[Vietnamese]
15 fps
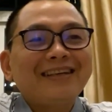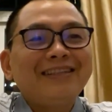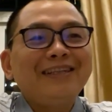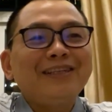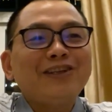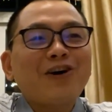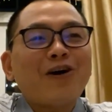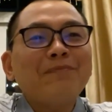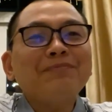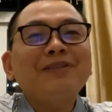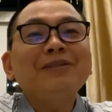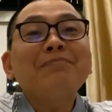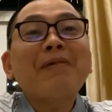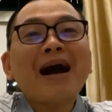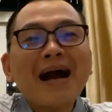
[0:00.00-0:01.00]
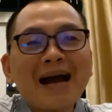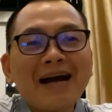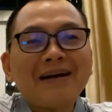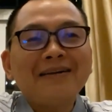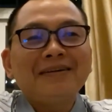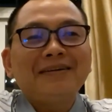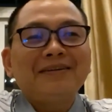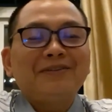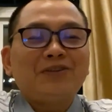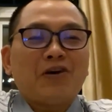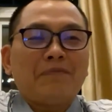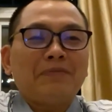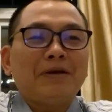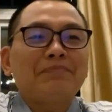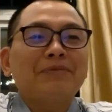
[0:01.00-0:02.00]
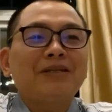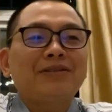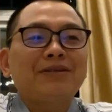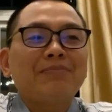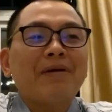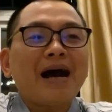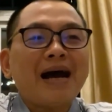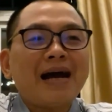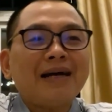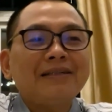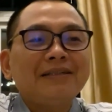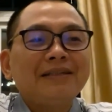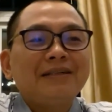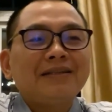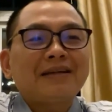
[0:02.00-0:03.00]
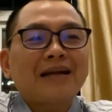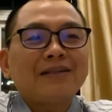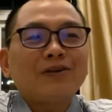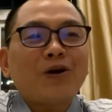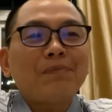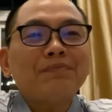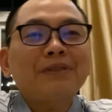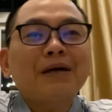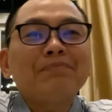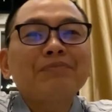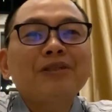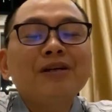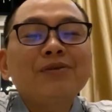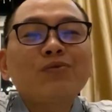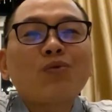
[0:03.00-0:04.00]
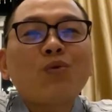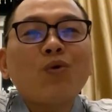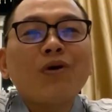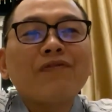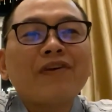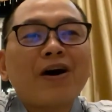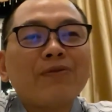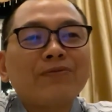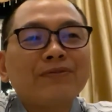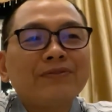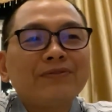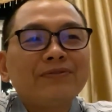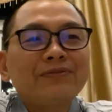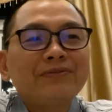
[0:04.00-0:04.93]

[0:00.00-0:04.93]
thế thì nhóm thứ ba nhóm tâm thức thứ ba là nhóm tâm thức của vòng